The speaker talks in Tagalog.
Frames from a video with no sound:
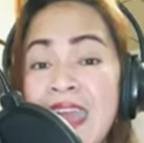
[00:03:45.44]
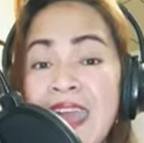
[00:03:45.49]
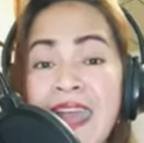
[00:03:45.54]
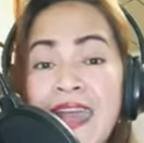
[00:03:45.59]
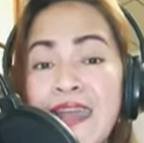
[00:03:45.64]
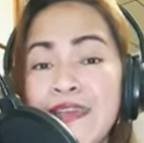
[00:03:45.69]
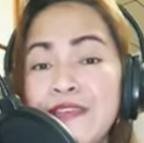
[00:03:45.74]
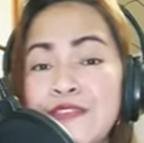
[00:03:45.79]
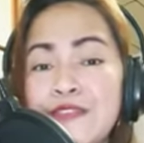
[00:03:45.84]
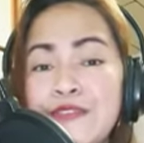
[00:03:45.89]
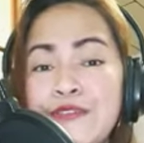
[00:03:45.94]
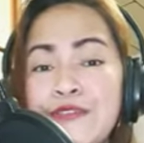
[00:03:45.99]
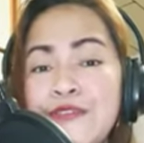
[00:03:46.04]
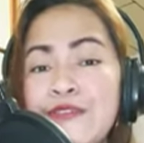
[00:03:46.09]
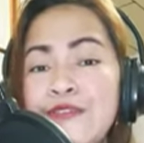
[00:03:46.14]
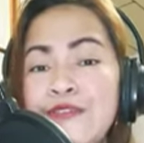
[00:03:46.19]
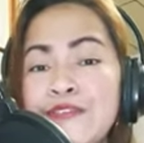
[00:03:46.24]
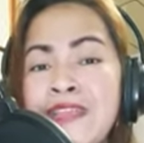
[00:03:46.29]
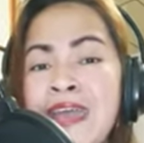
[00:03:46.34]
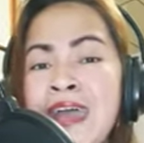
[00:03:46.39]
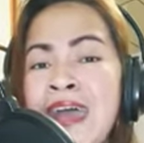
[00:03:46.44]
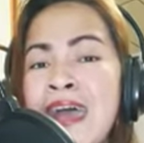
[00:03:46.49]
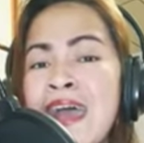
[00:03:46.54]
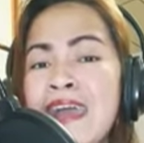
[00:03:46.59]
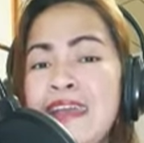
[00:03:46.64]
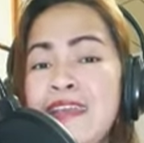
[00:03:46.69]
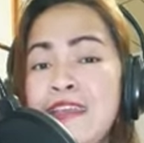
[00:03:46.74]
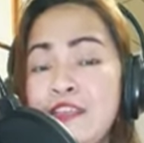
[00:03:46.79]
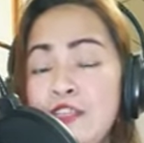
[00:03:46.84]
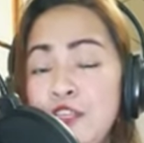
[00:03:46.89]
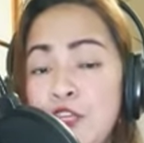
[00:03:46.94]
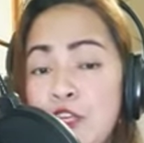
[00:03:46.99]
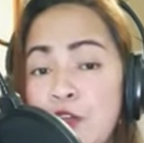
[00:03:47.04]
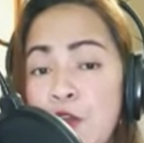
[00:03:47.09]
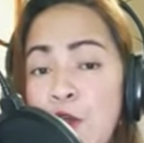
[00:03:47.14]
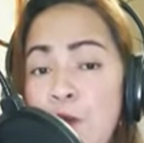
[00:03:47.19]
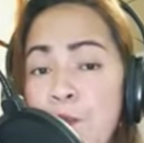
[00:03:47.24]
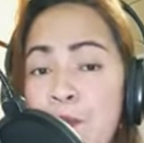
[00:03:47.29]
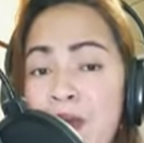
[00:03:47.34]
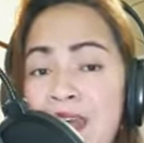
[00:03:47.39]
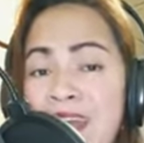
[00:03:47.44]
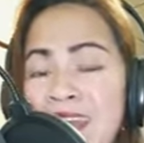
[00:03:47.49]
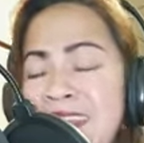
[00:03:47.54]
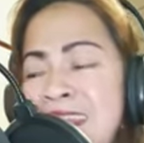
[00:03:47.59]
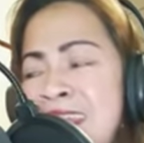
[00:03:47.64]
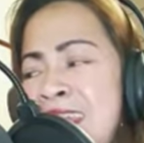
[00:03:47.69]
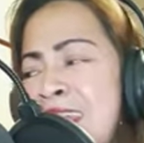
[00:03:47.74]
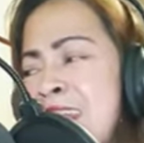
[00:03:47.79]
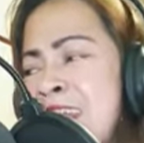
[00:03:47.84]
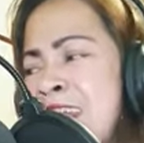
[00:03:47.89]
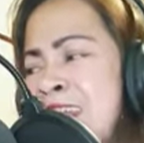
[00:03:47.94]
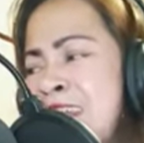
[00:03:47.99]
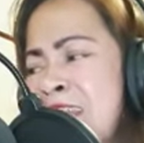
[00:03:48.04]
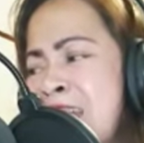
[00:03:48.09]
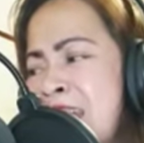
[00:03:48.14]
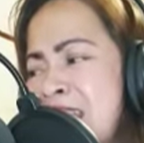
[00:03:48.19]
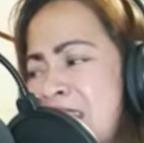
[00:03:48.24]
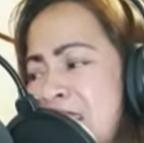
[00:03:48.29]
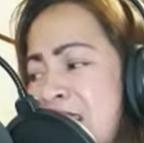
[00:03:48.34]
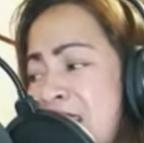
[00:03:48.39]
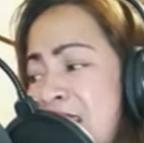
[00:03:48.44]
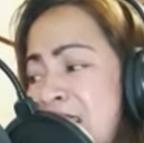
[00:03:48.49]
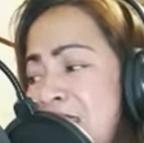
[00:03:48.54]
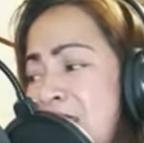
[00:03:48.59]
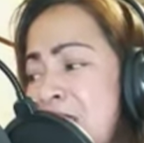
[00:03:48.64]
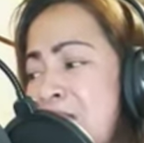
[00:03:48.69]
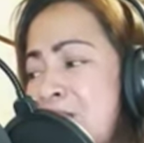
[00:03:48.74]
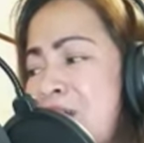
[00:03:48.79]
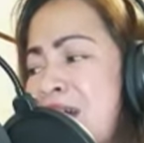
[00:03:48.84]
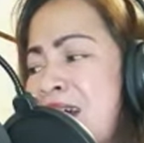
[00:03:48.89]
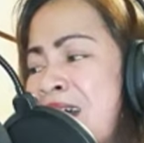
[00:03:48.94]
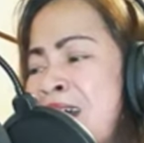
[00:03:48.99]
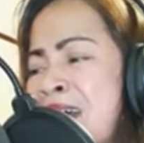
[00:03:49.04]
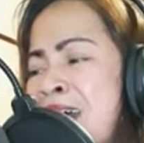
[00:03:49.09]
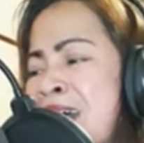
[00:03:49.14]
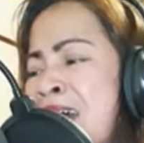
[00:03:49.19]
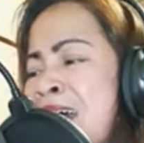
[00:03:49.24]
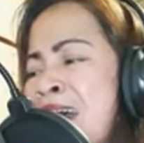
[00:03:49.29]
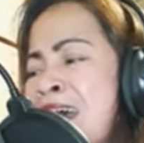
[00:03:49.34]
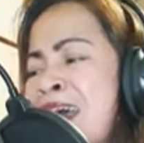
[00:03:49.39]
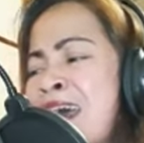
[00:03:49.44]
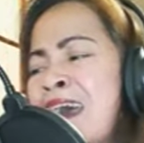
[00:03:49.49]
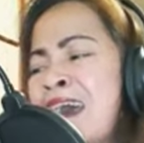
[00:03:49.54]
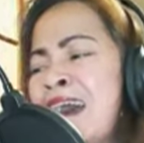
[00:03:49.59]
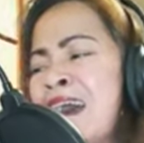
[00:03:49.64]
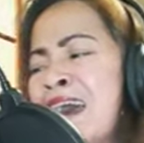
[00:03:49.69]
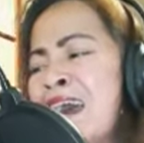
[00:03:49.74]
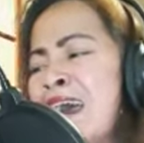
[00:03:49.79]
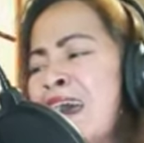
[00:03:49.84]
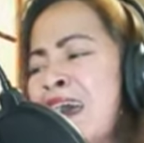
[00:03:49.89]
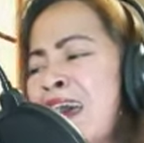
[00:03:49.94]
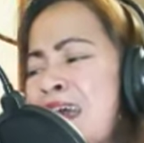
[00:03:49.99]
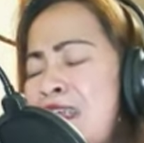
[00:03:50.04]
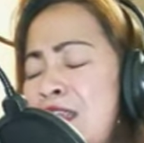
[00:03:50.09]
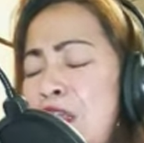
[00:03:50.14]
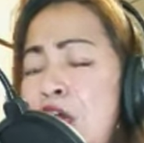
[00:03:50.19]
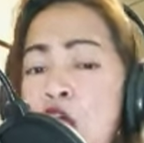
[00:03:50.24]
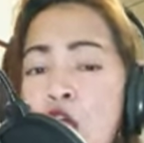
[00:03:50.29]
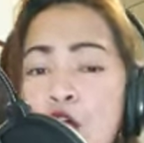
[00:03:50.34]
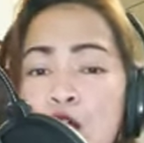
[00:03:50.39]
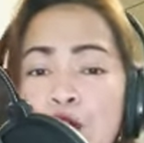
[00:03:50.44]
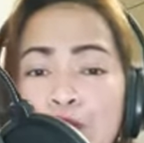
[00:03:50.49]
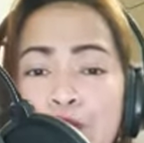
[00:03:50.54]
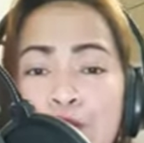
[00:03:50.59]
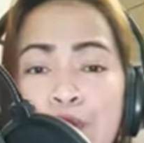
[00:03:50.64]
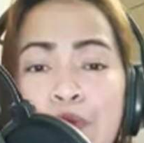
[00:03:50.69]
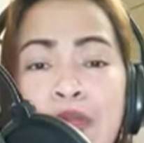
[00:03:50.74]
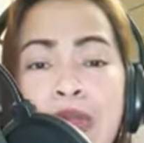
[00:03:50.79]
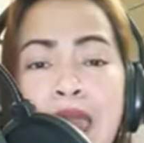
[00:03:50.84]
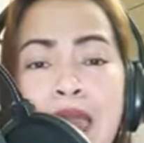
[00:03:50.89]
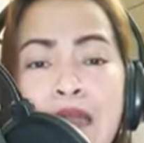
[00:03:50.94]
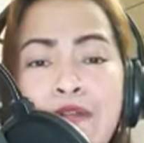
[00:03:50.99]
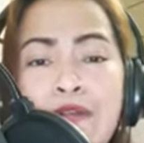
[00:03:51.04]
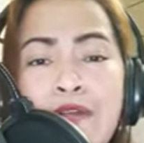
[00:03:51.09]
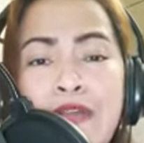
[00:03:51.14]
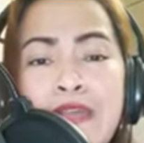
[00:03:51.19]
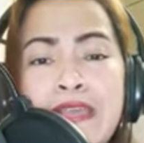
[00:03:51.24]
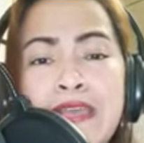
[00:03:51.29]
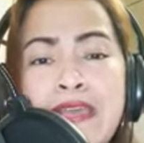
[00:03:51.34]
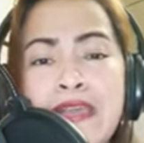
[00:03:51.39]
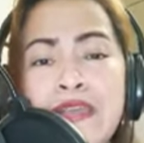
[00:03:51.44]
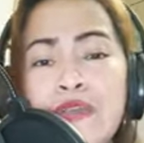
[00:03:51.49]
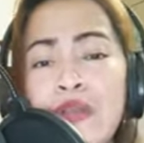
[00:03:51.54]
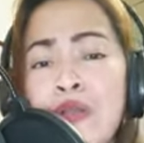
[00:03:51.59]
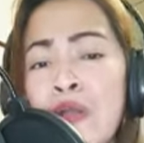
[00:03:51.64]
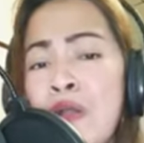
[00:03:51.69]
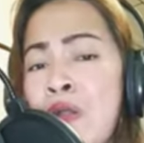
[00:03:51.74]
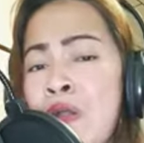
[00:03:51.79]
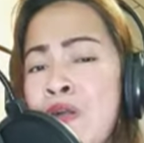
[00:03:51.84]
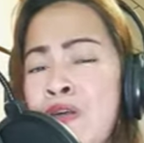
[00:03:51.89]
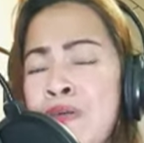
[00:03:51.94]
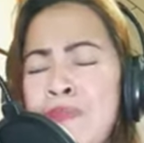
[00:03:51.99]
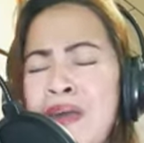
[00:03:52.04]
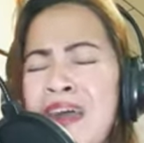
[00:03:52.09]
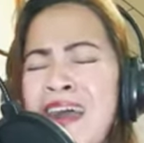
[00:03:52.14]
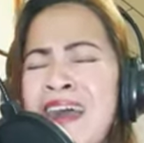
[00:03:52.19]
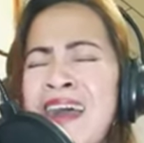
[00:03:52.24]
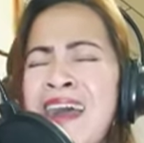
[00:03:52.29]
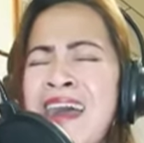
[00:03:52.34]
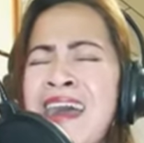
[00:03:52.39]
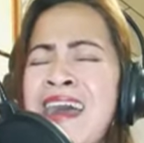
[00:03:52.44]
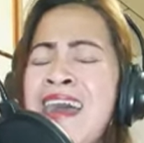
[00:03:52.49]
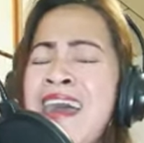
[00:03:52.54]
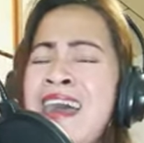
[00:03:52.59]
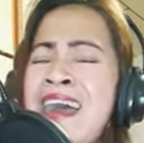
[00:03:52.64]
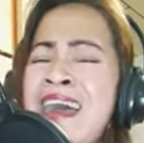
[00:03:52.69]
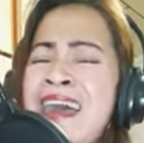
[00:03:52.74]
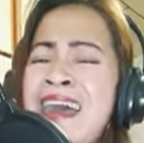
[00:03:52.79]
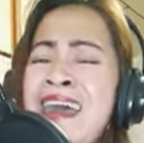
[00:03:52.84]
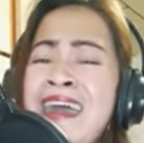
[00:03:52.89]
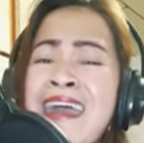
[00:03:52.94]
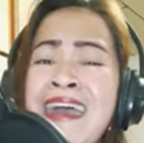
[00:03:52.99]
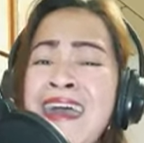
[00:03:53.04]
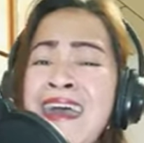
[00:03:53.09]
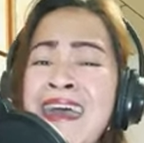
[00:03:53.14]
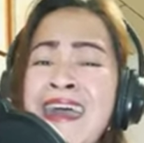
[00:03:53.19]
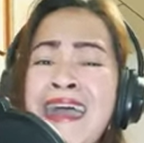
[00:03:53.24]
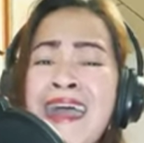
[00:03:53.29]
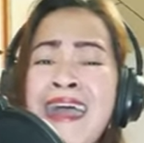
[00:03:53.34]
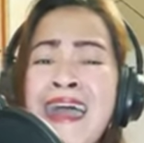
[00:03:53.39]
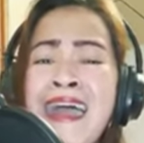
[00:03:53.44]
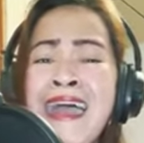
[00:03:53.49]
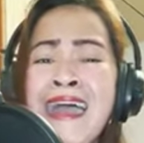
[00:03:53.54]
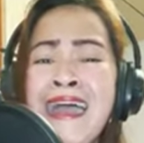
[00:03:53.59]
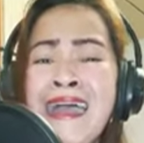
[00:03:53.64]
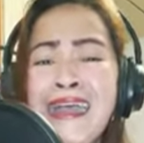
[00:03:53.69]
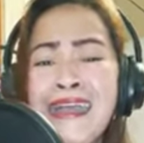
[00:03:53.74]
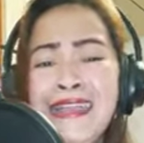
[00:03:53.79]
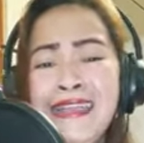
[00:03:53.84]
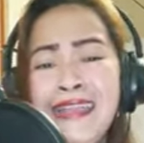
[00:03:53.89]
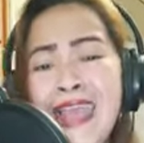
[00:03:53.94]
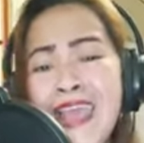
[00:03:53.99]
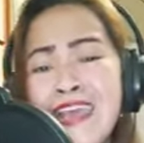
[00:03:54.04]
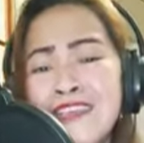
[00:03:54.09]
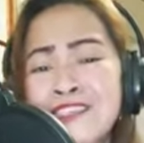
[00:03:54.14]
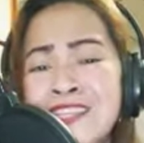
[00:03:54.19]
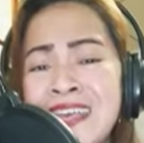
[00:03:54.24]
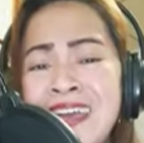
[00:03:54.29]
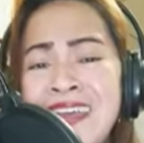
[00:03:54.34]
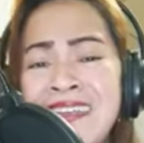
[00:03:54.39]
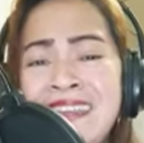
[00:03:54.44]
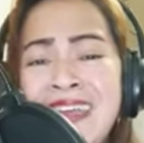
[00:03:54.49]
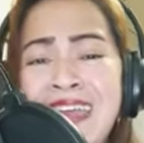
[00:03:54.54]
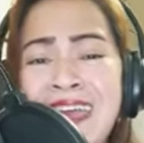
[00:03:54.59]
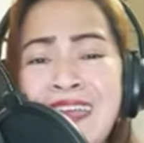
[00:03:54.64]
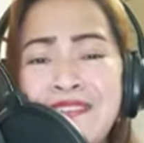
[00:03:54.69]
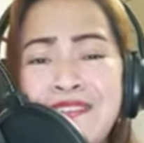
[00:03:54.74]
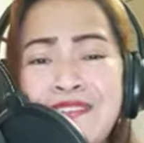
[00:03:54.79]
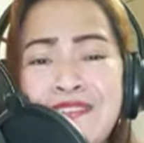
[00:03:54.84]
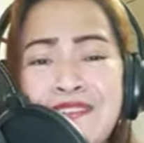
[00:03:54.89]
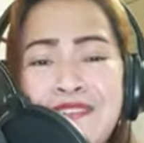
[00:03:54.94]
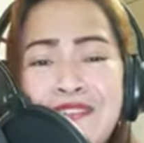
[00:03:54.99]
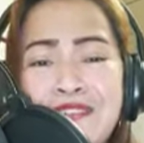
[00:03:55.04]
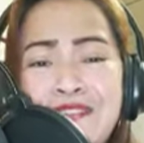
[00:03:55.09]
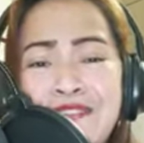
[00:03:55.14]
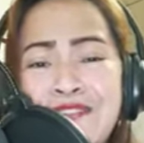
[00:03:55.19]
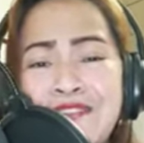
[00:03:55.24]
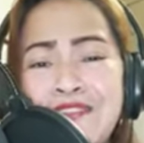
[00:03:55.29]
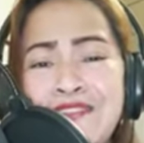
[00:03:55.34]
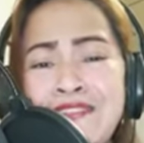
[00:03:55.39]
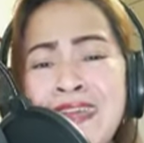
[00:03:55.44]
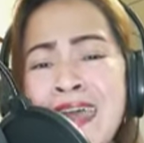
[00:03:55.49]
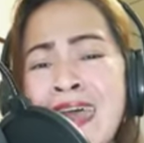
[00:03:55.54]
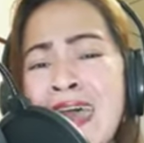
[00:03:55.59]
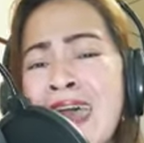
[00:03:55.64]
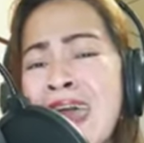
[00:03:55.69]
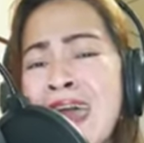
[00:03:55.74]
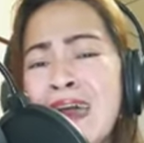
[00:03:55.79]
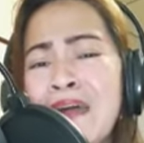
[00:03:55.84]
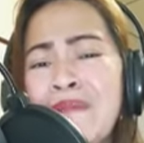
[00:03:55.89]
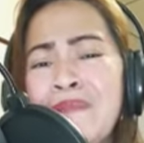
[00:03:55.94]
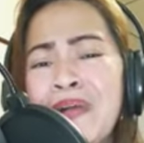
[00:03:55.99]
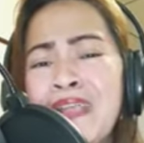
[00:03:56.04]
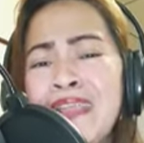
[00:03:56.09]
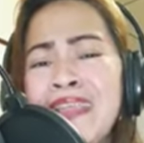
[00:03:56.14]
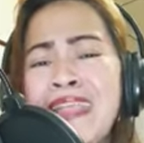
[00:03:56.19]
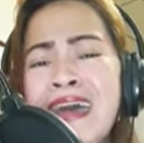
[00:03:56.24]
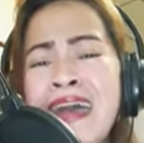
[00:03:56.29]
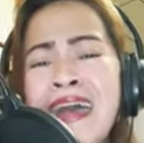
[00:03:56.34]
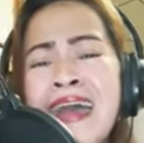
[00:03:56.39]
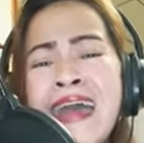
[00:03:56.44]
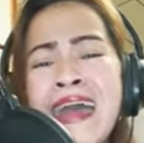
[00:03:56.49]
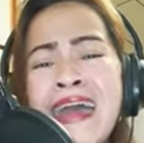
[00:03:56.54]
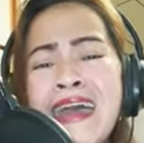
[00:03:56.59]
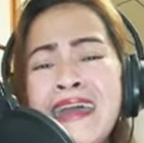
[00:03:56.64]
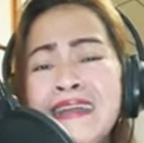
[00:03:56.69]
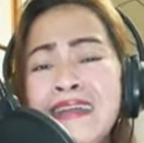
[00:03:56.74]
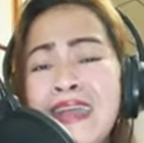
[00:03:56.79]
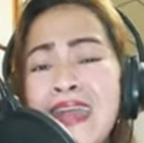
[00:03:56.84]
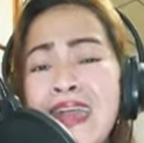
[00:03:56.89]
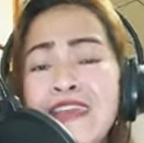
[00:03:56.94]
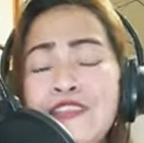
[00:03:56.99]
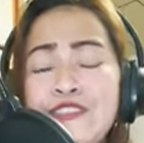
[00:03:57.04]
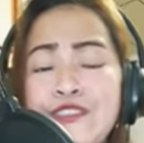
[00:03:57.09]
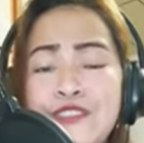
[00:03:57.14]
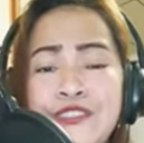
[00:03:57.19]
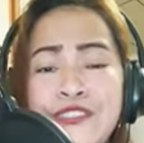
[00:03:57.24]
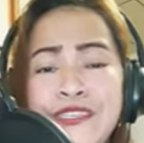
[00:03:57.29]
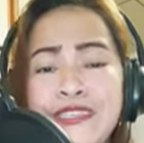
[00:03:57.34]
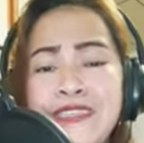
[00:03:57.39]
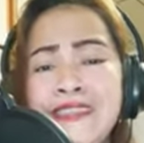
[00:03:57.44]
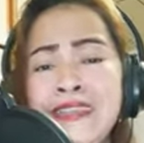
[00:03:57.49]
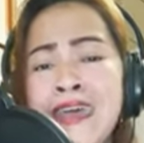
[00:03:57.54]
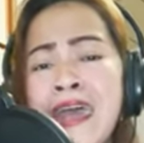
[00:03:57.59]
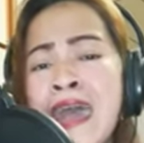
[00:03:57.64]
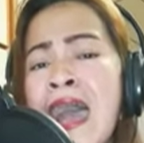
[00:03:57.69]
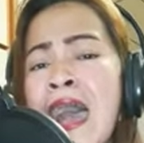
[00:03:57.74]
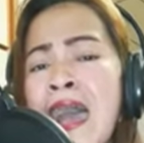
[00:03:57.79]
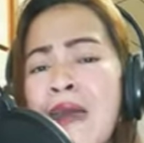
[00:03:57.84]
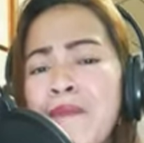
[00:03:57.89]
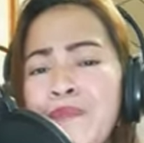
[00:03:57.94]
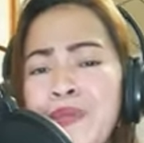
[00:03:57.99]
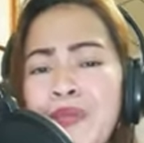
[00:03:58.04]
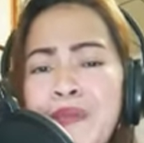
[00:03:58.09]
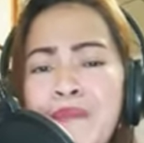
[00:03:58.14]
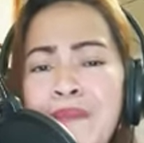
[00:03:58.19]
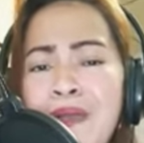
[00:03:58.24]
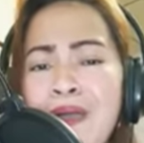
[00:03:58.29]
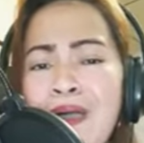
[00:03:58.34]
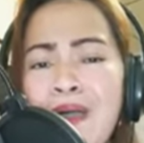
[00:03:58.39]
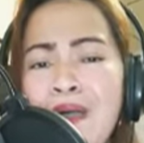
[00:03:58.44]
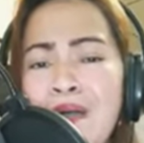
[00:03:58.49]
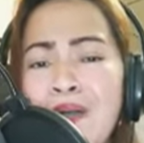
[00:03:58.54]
ay tunay Ikaw pa rin ay aking mahal Kung ako'y iyong mahal Sana noong una pa lang ay sinabi mo